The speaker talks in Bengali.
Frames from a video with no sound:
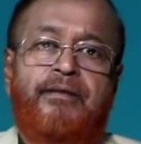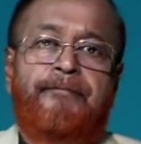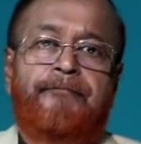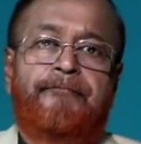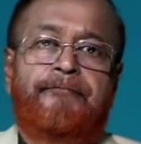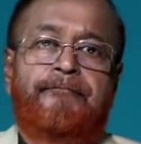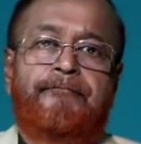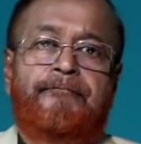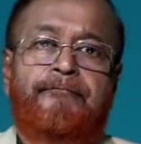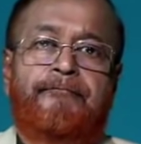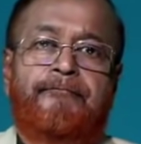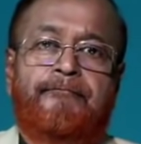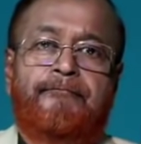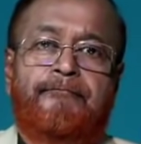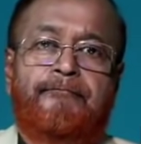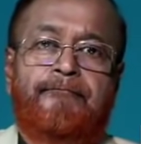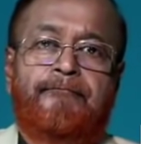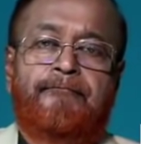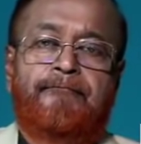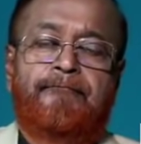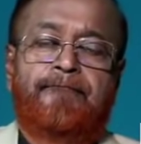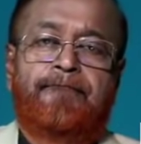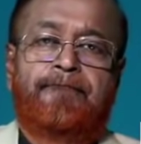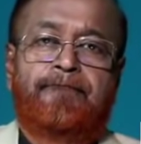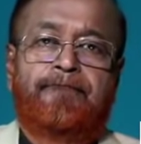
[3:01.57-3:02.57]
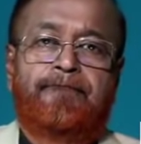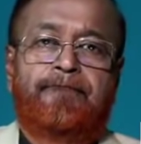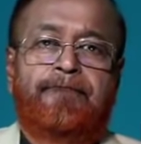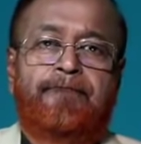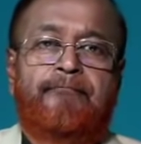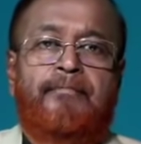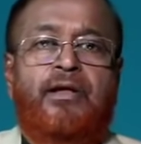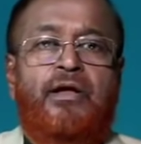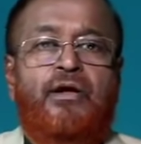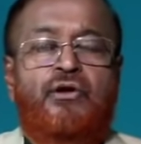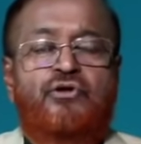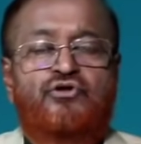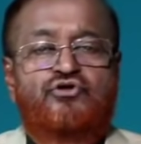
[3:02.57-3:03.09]
দেখতে পেতাম তো
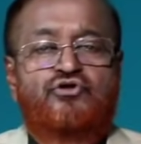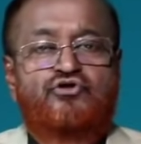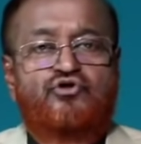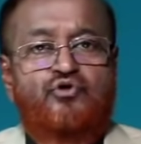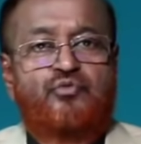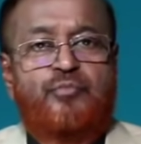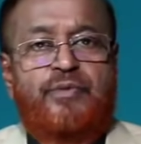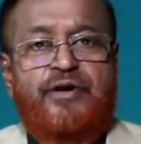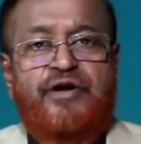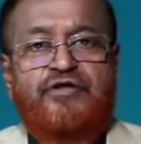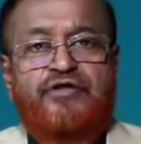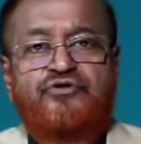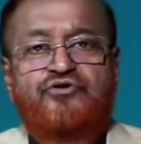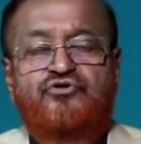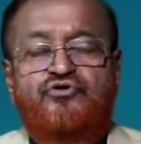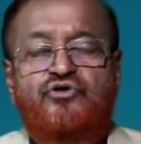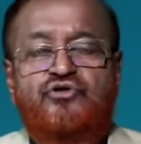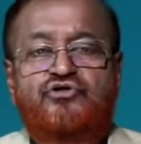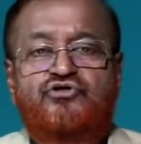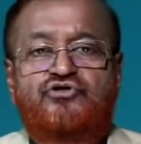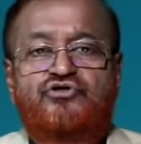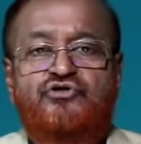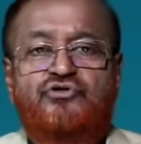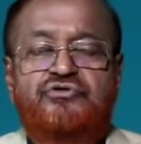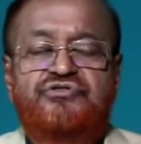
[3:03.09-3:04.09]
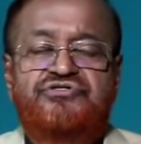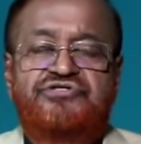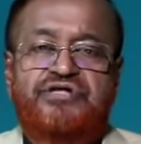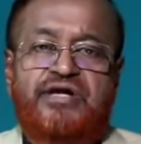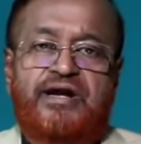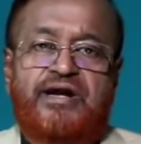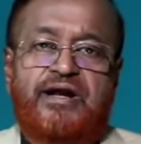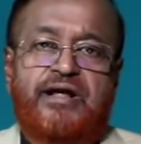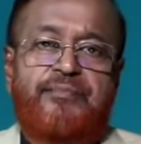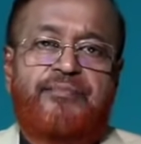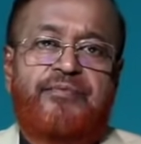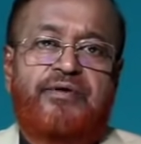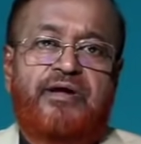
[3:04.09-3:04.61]
সম্মানিত দর্শক
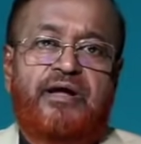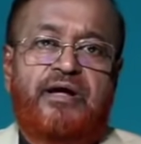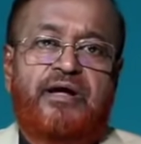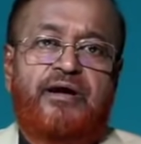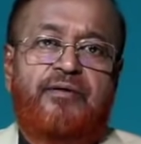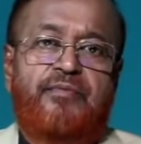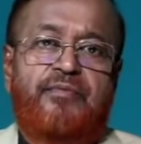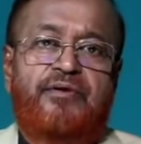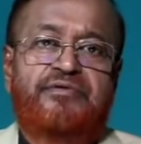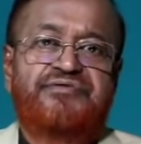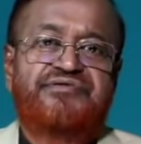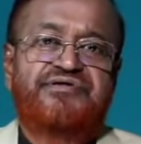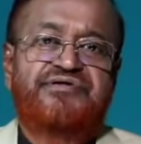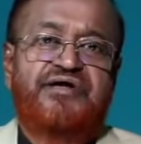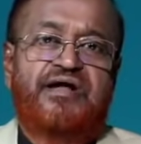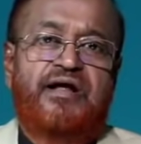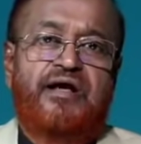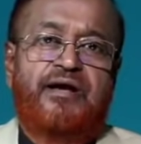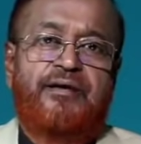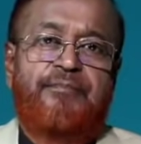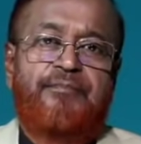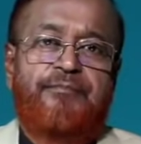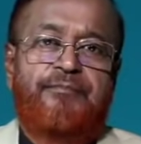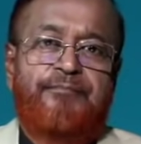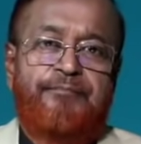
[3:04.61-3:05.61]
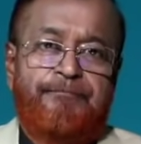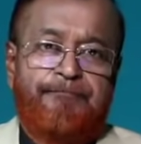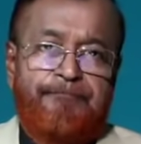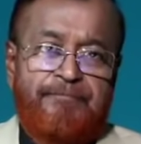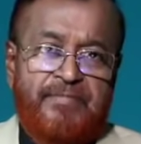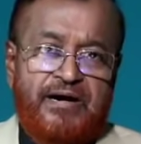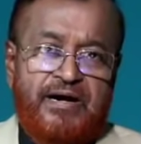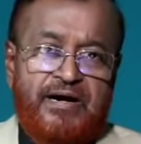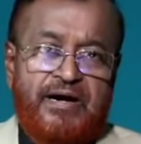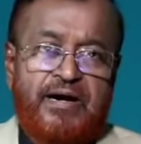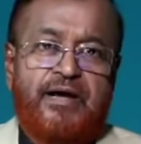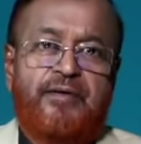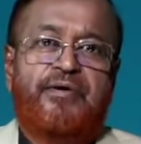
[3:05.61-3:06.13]
যারা আপনাকে যারা
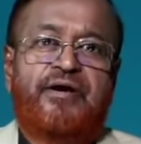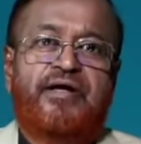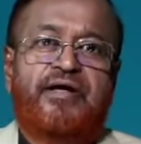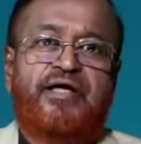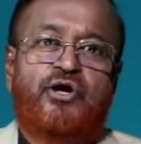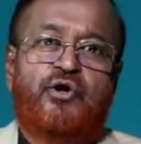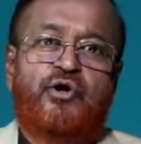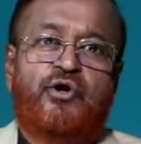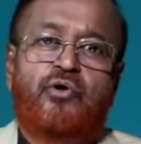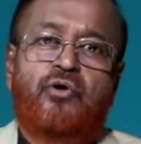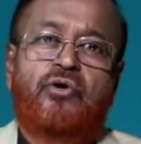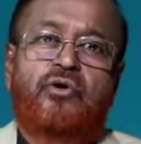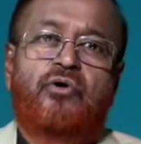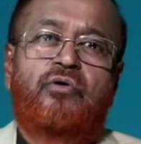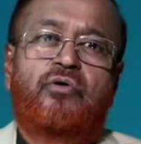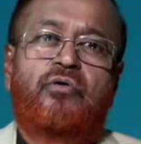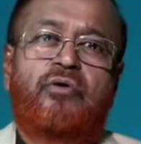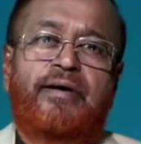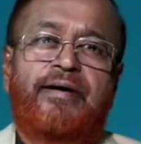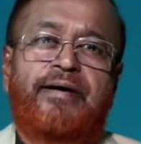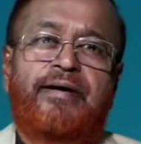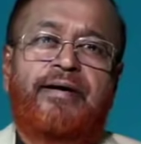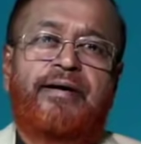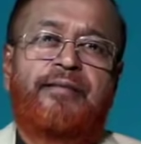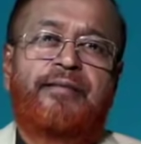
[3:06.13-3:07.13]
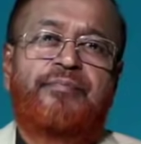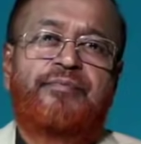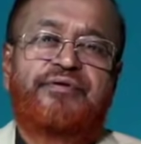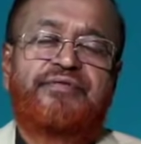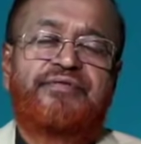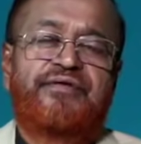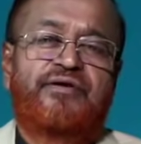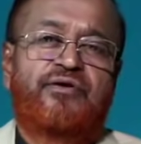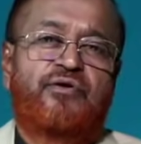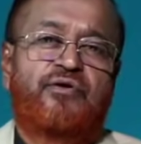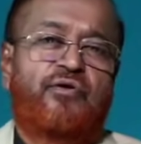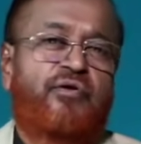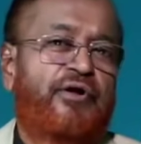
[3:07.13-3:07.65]
আপনারা আমাকে কল করেন
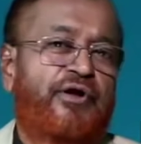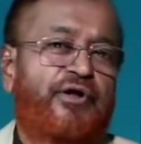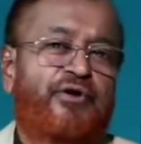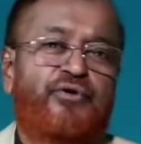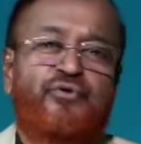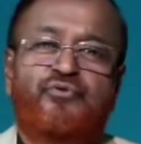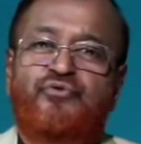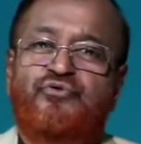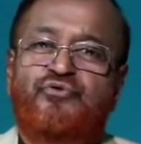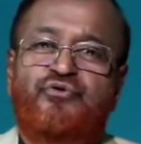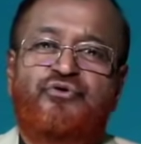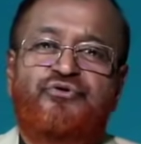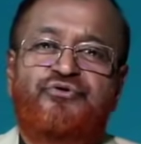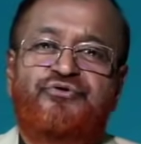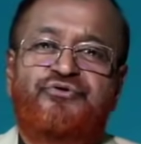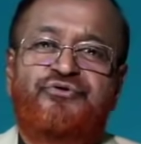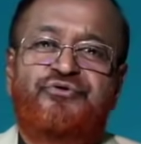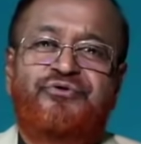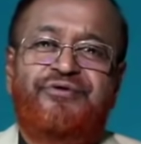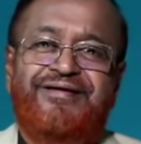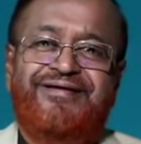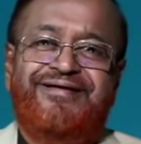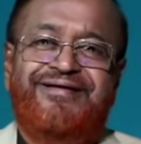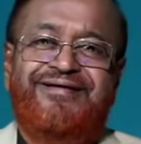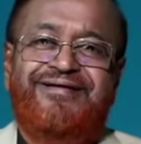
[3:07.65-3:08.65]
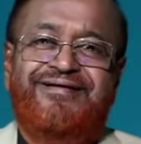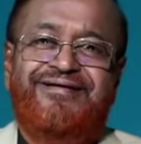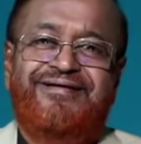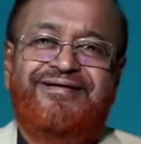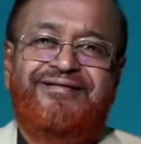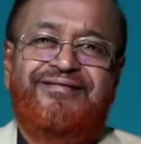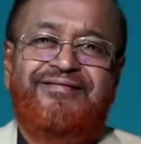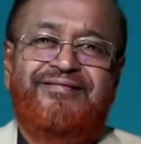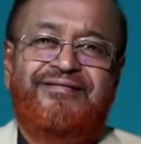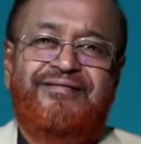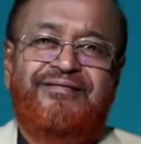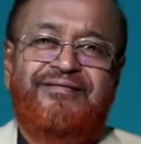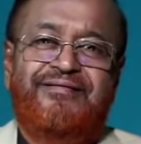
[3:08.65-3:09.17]
আপনাদেরকে অনেক অনুরোধ করি
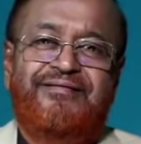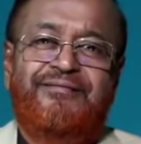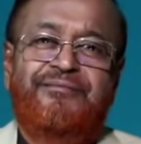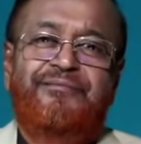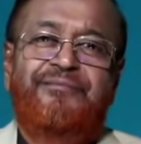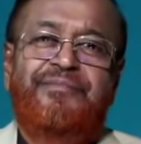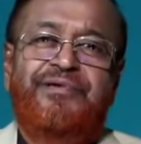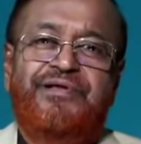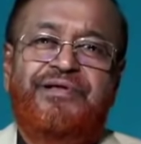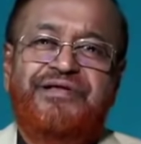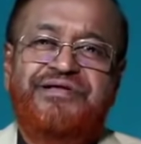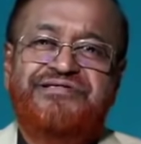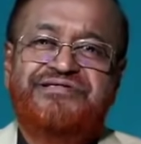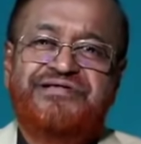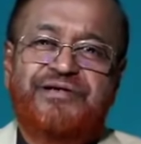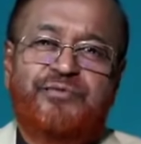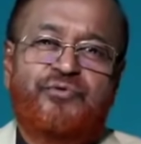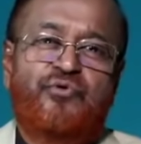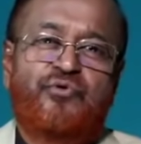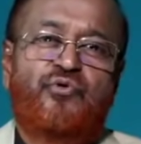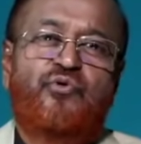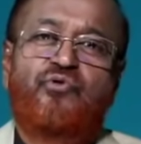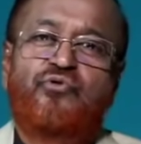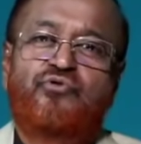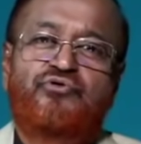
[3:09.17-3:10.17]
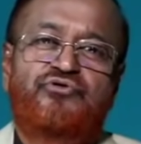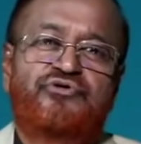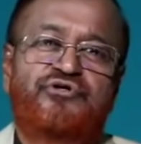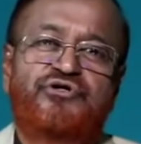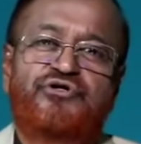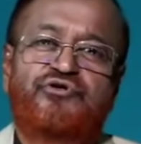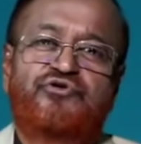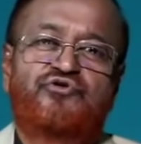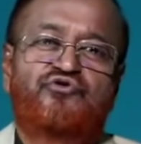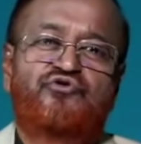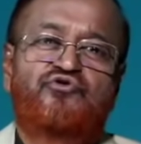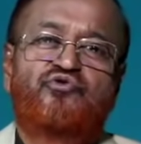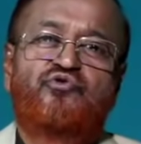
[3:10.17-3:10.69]
প্লিজ আমার অনুরোধটা
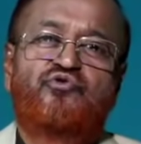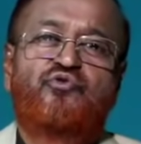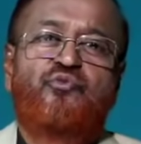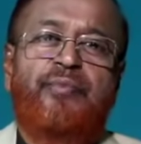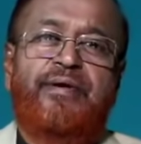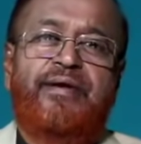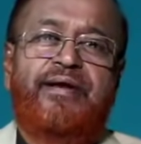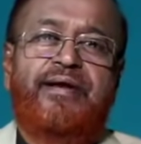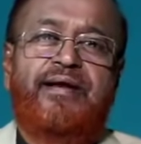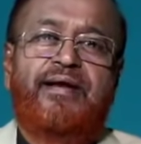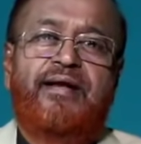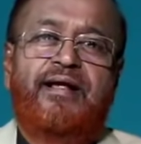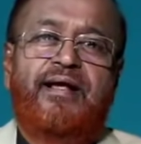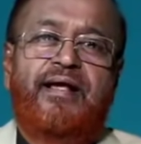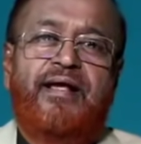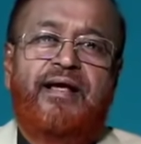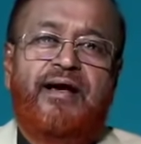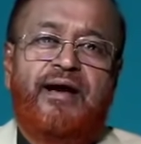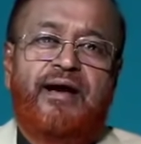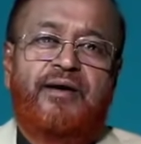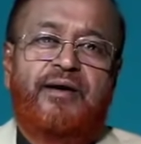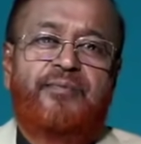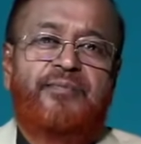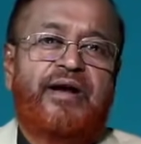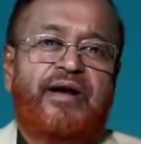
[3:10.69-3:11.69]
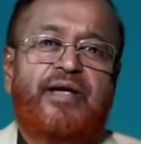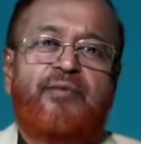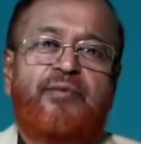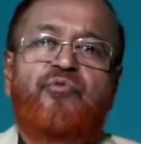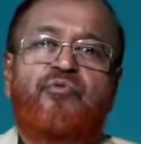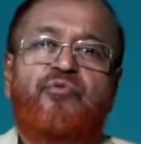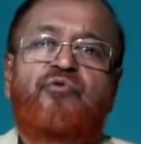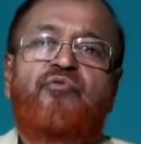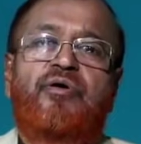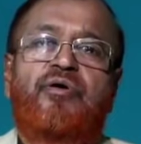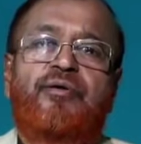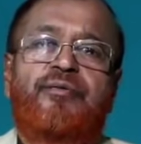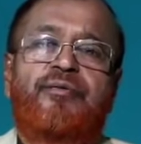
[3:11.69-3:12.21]
একটু শুনবেন আপনারা
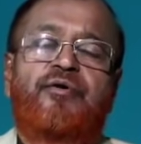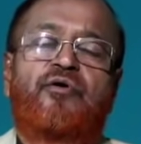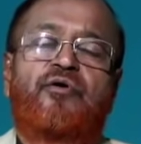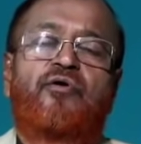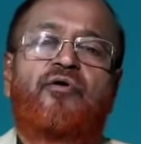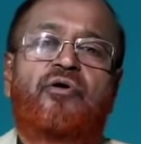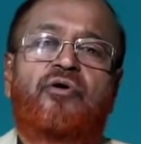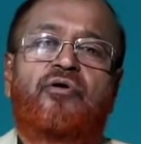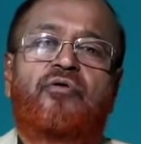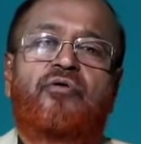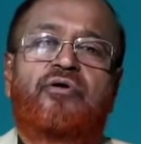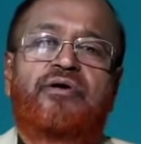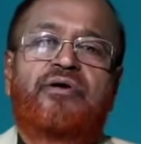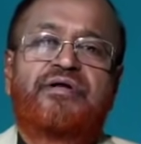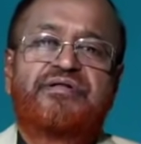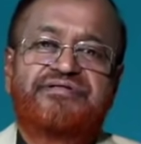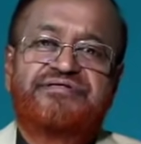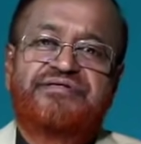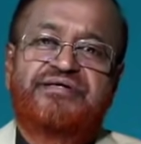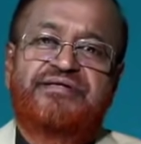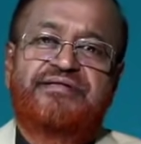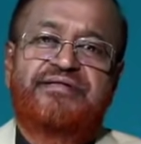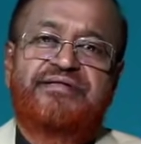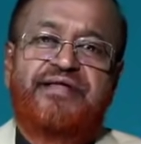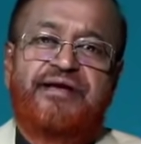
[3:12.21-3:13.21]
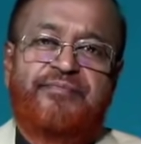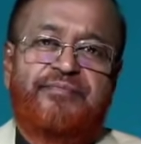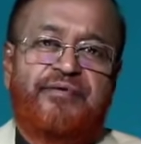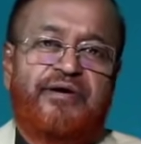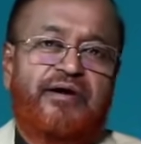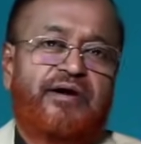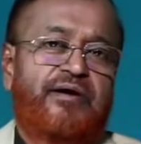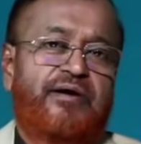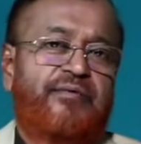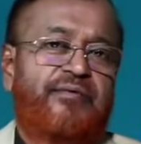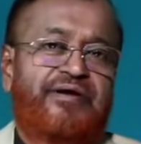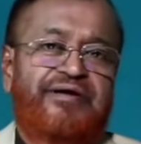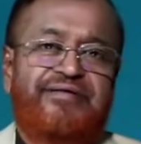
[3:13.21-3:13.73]
এমনভাবে কল করেন যাতে
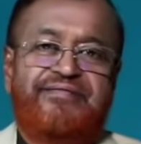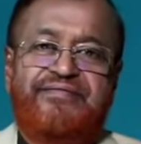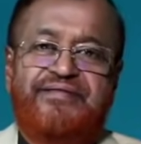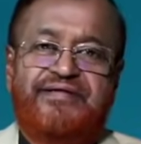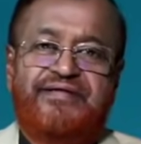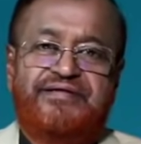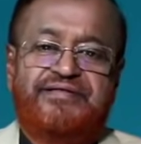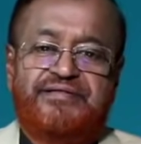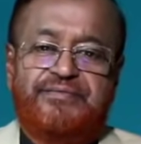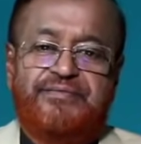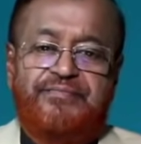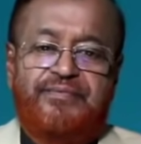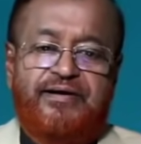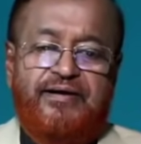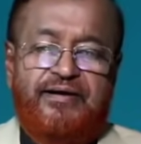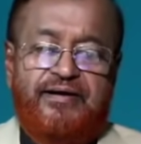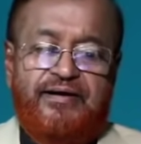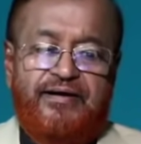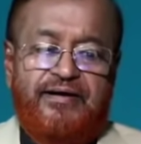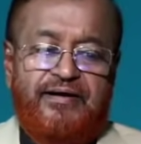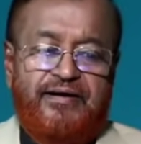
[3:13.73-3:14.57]
আপনারা আমাকে দেখতে পান